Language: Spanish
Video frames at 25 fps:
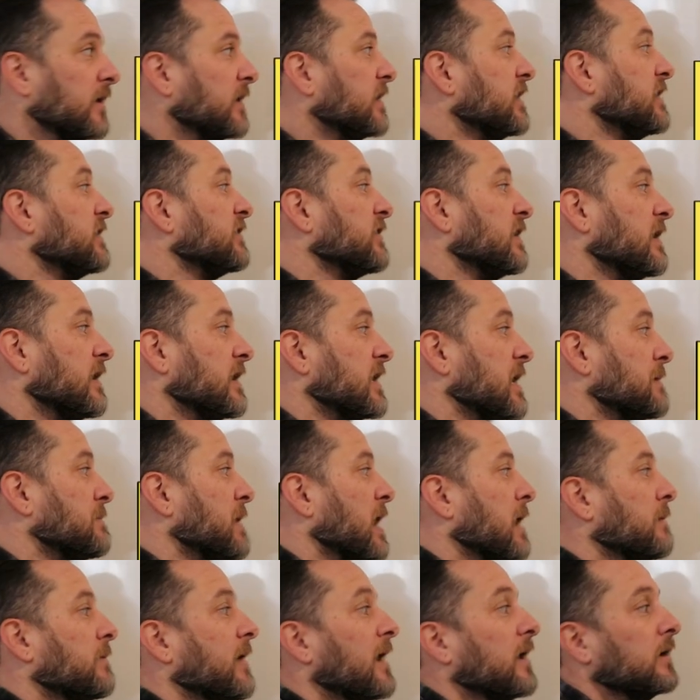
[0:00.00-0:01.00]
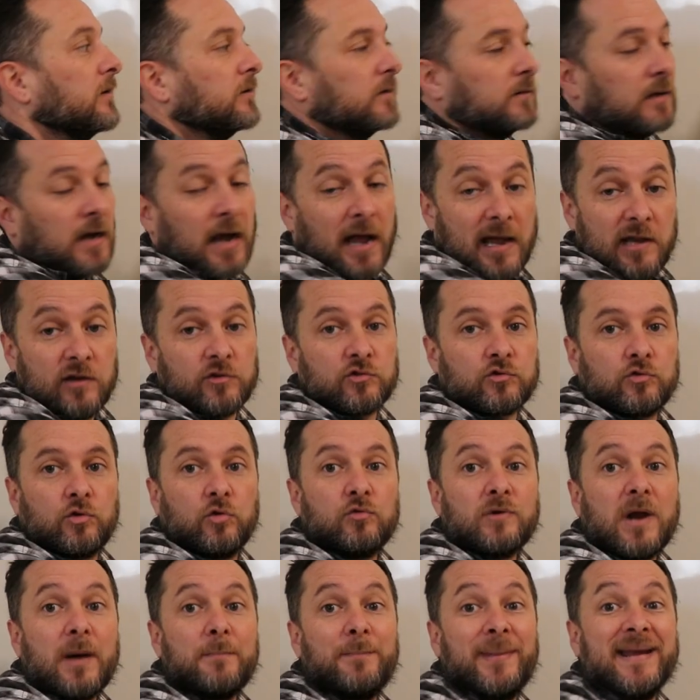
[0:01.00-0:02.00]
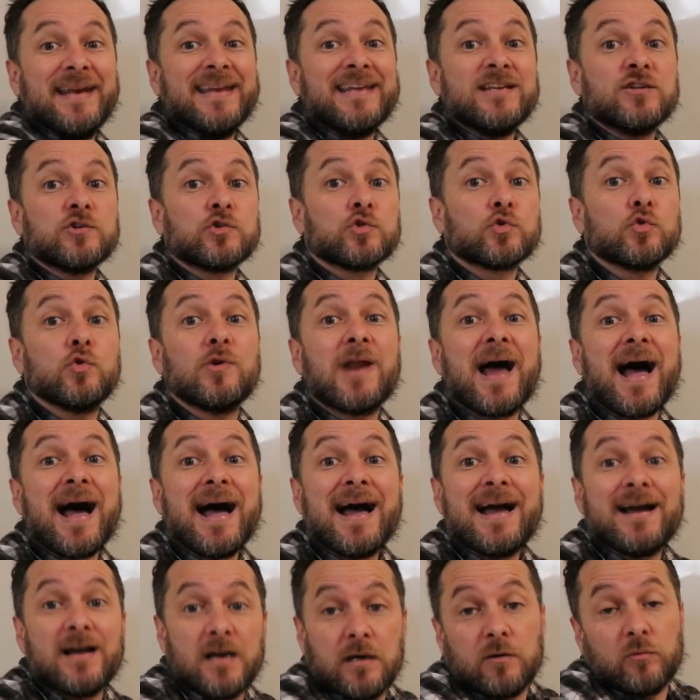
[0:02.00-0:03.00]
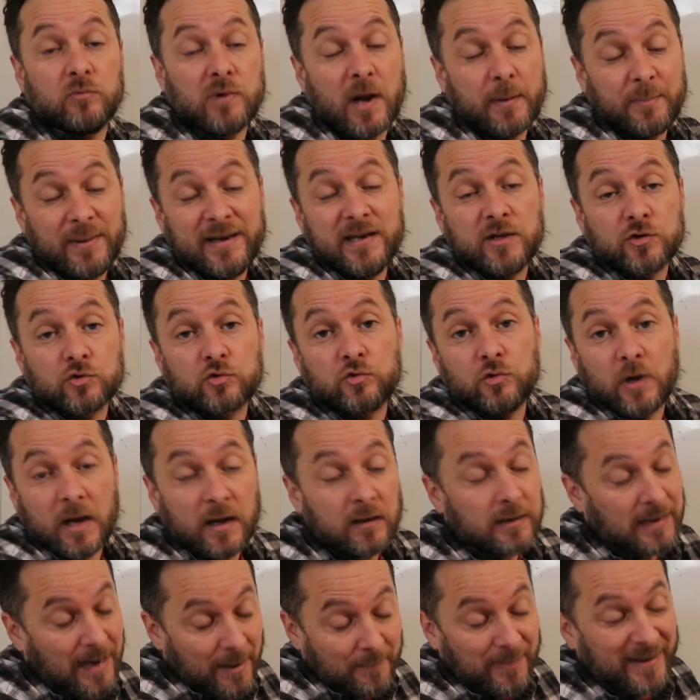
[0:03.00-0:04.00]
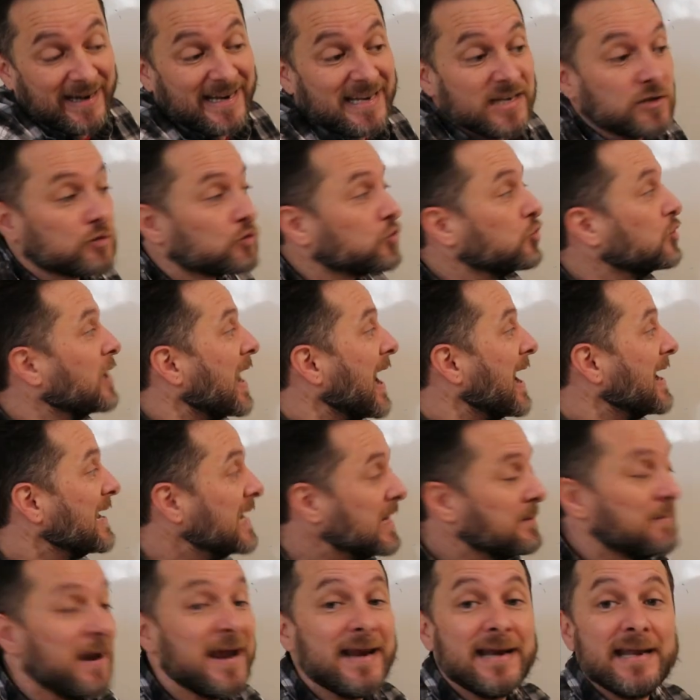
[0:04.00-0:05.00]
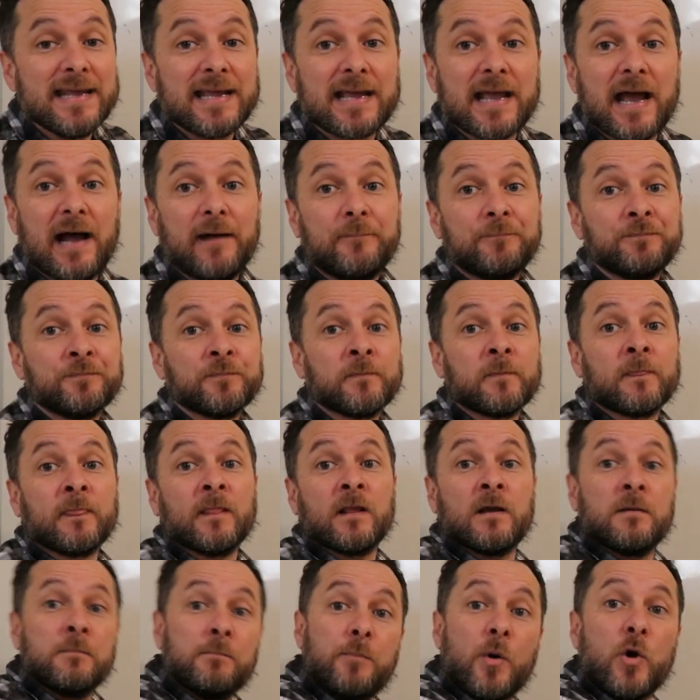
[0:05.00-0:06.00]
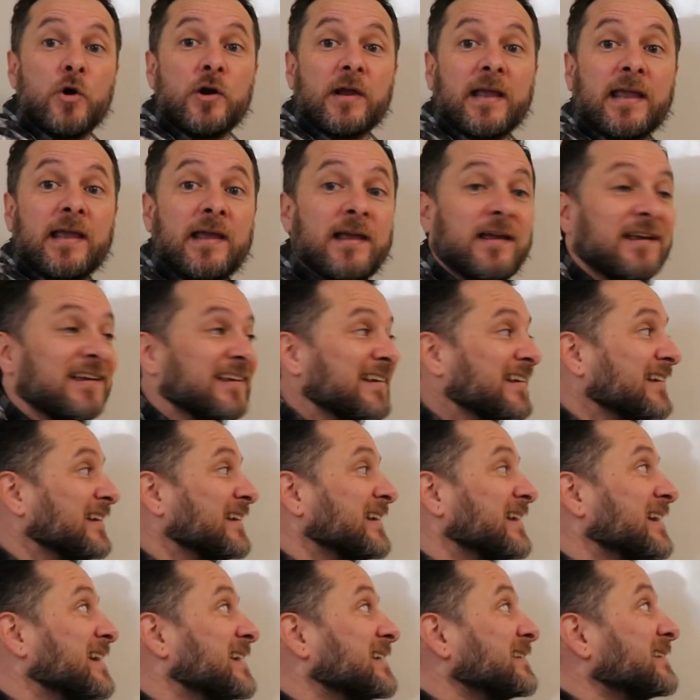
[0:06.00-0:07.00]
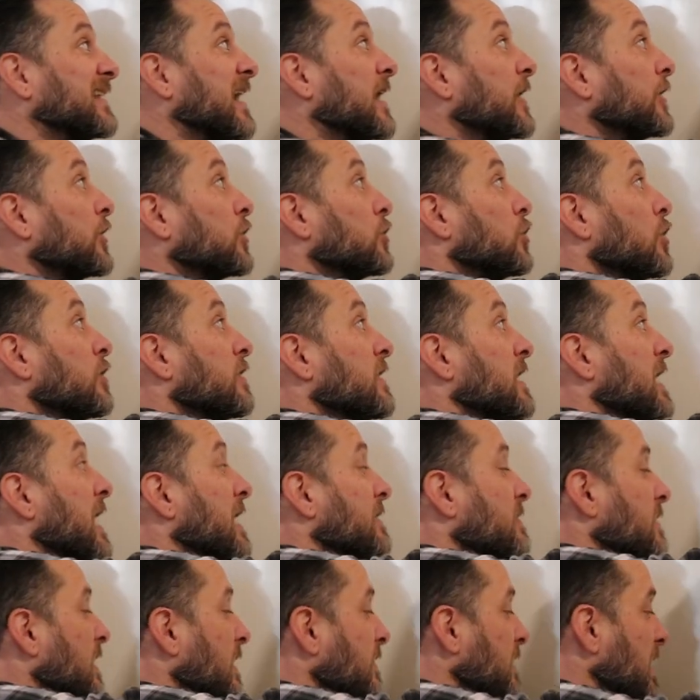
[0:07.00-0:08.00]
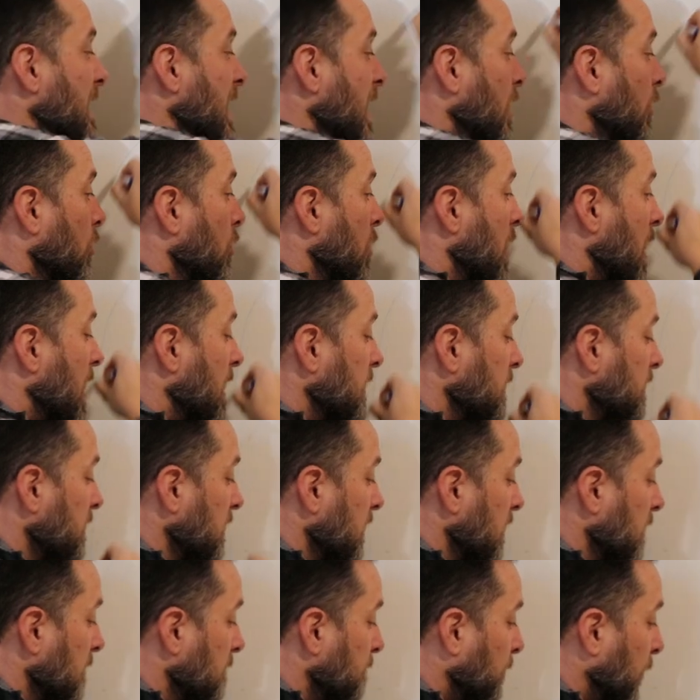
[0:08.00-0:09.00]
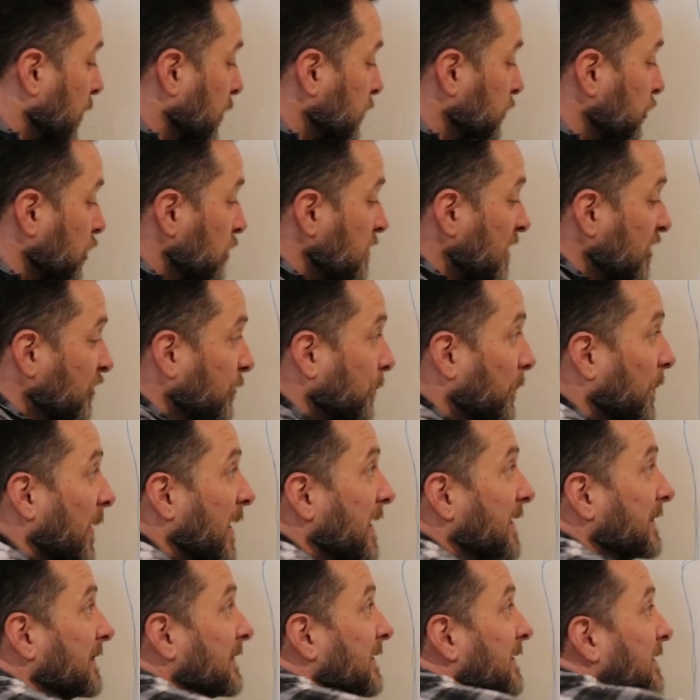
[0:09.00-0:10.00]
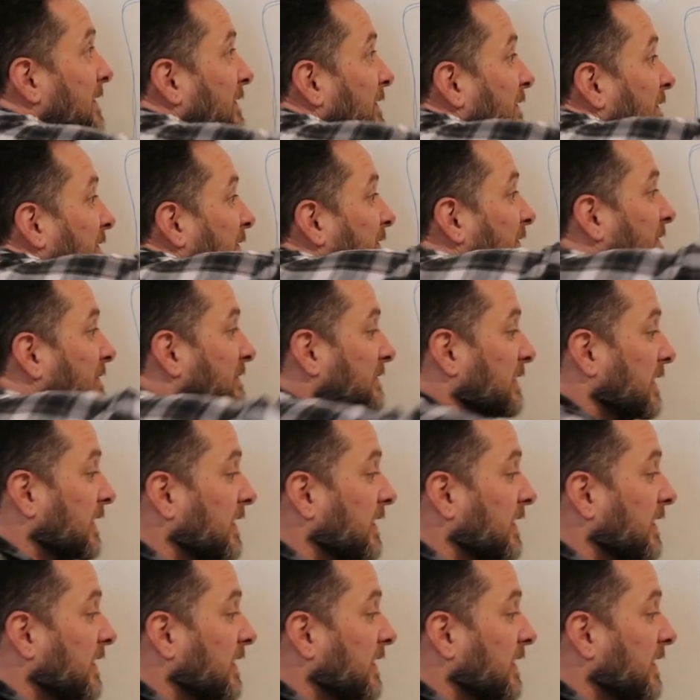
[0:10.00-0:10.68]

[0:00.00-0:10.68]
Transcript: y se le llamaba a esto una península una península, la península ibérica, porque está rodeada de agua por todas partes.